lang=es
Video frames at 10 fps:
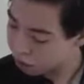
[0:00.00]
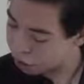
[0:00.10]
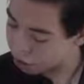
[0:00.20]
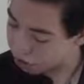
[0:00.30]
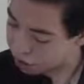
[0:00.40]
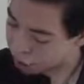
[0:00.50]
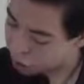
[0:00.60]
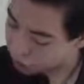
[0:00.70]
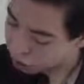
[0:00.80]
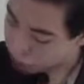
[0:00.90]
10
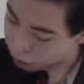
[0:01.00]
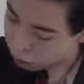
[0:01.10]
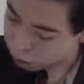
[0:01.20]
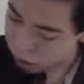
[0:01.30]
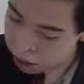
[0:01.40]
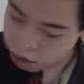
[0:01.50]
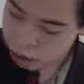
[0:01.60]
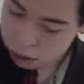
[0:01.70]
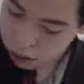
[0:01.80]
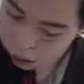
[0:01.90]
por 10,
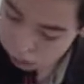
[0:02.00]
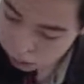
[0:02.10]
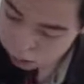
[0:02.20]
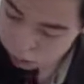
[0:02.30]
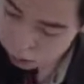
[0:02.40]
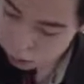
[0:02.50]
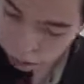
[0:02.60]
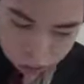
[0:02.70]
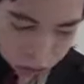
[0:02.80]
10 por